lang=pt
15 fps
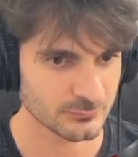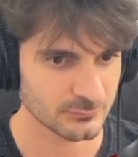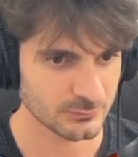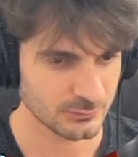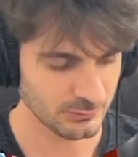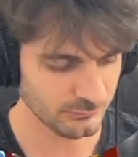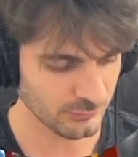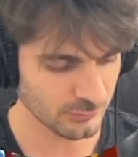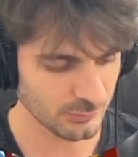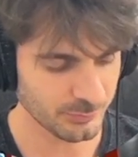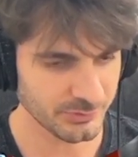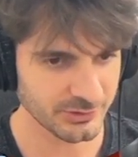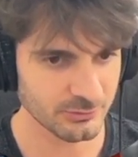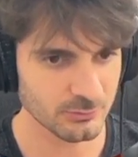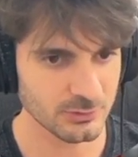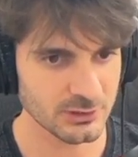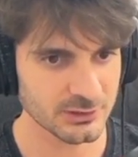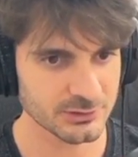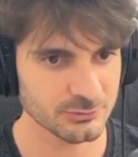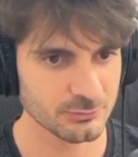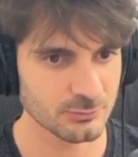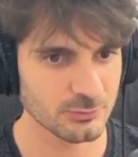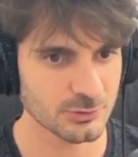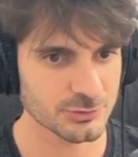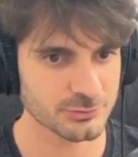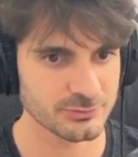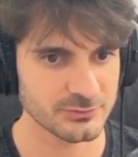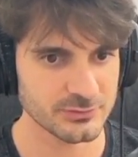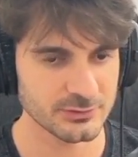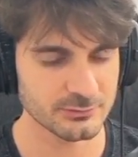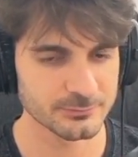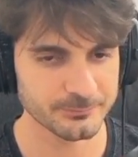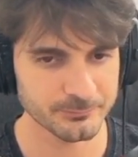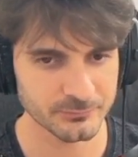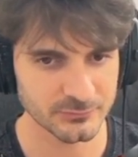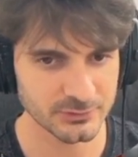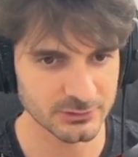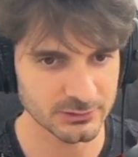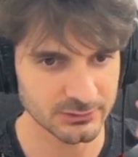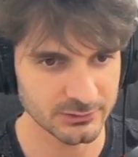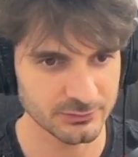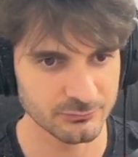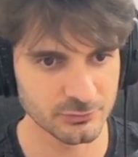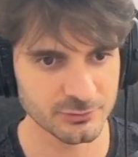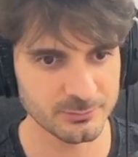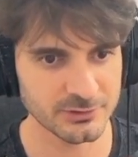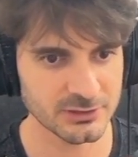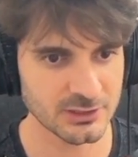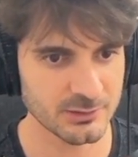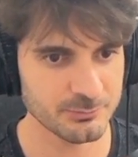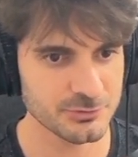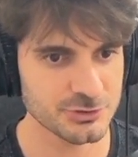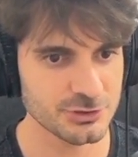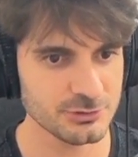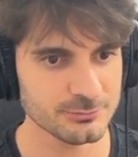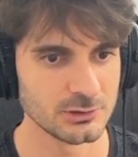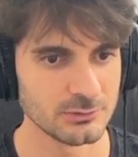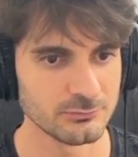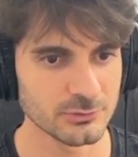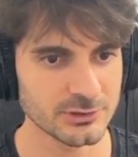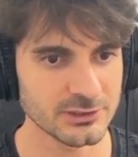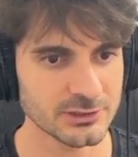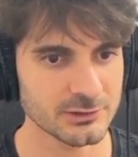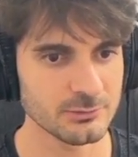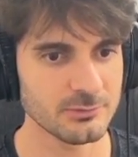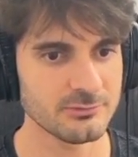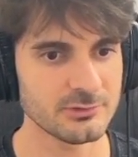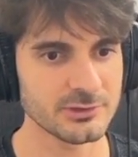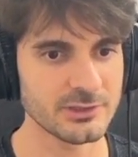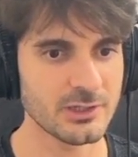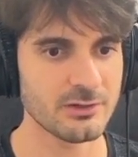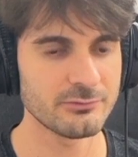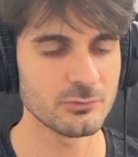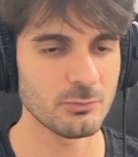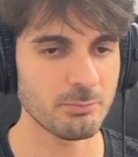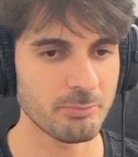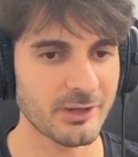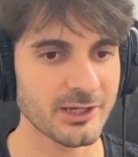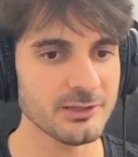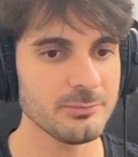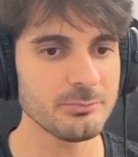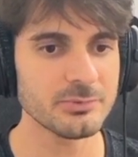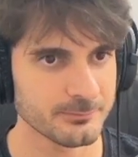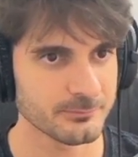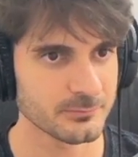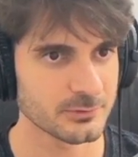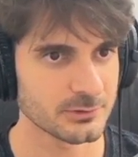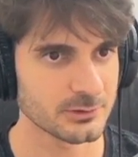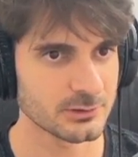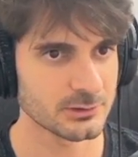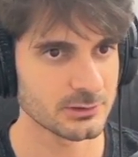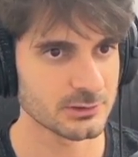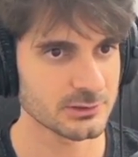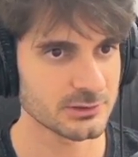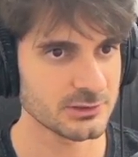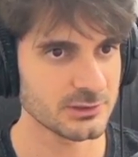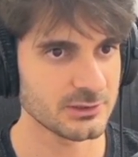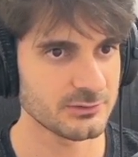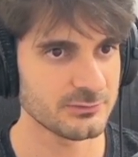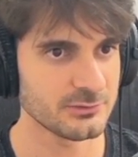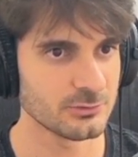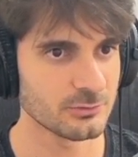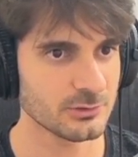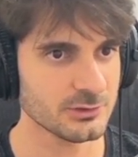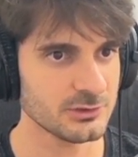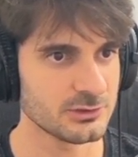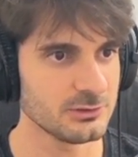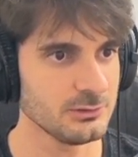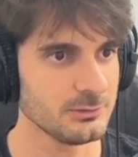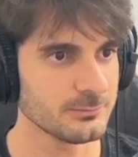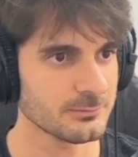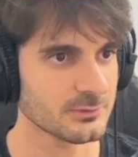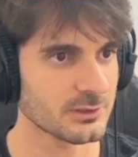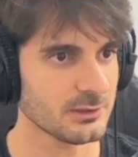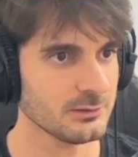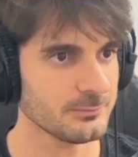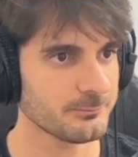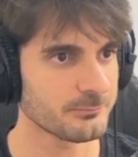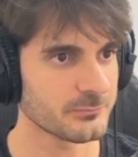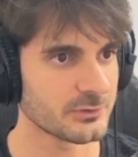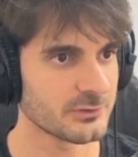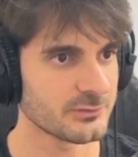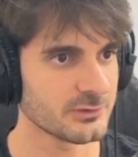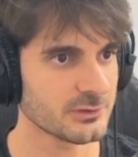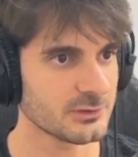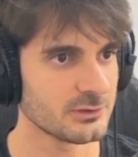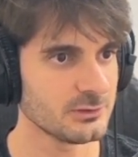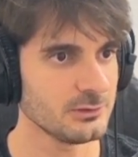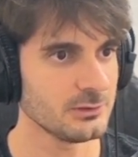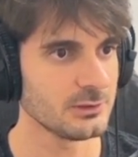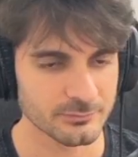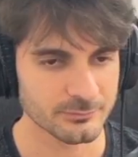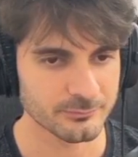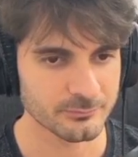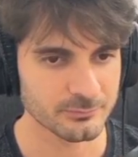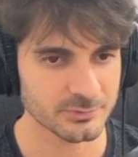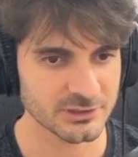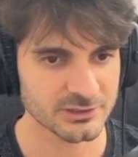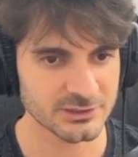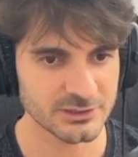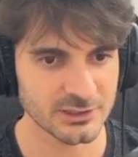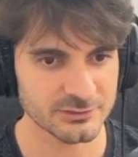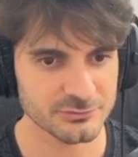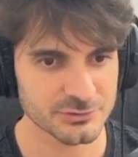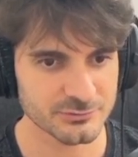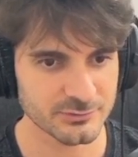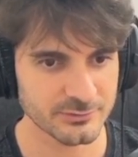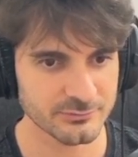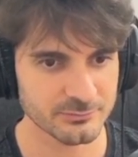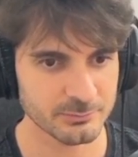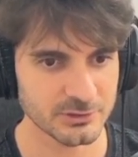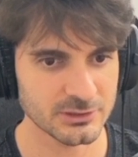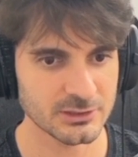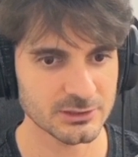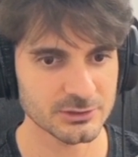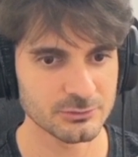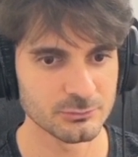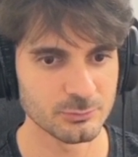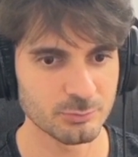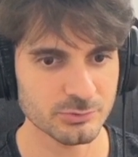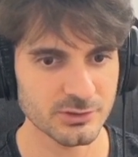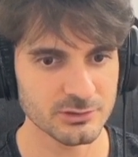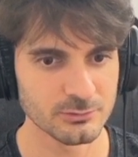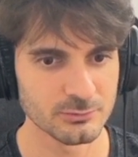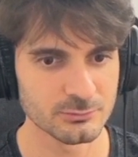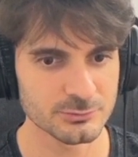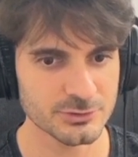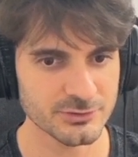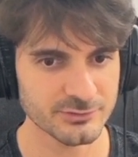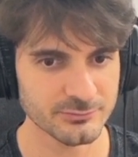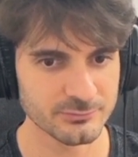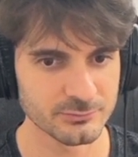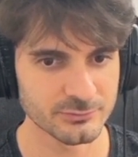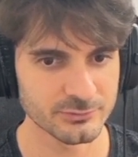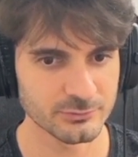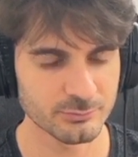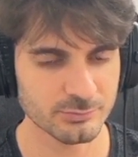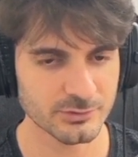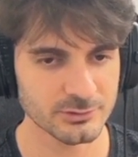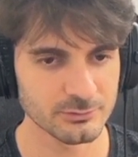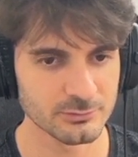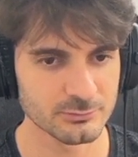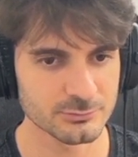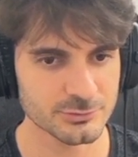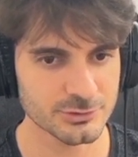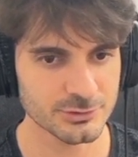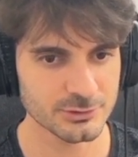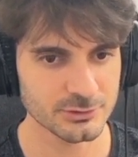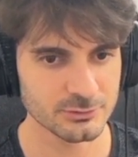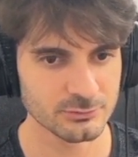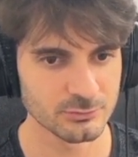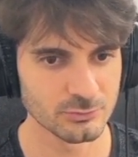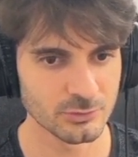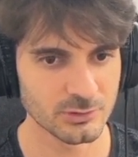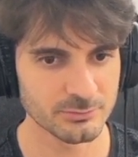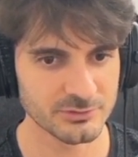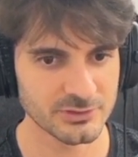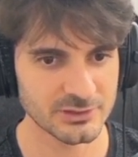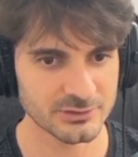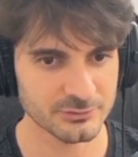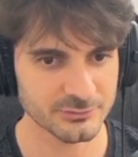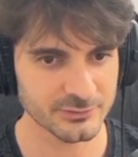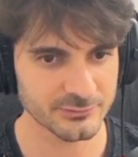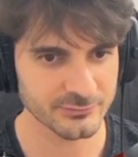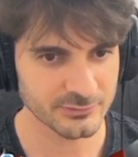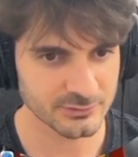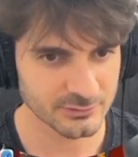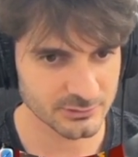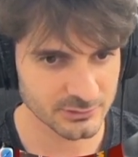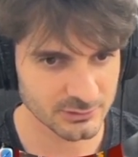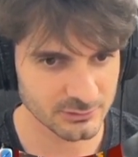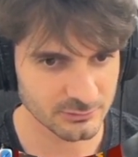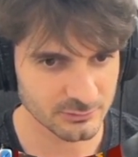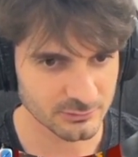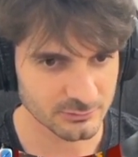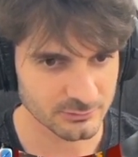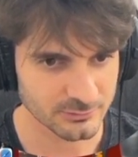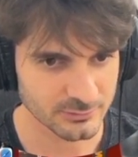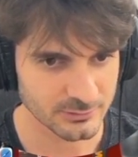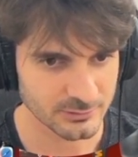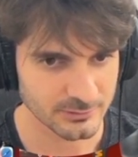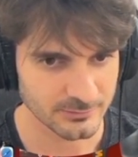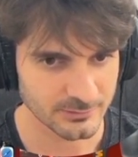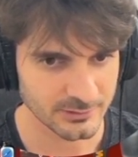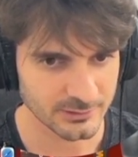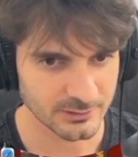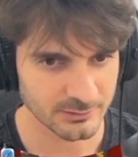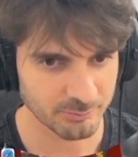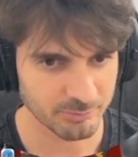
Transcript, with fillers: Eu vou copiar e colar aqui o código inteiro uh, e vou explicar rapidinho. Vou criar aqui uma variável pipe, uh, ah, que é esse nó aqui, tá? Esse aqui. Para criar, a gente vai pegar aqui o preload, essa função preload, o nome da nossa cena aqui, ó, é a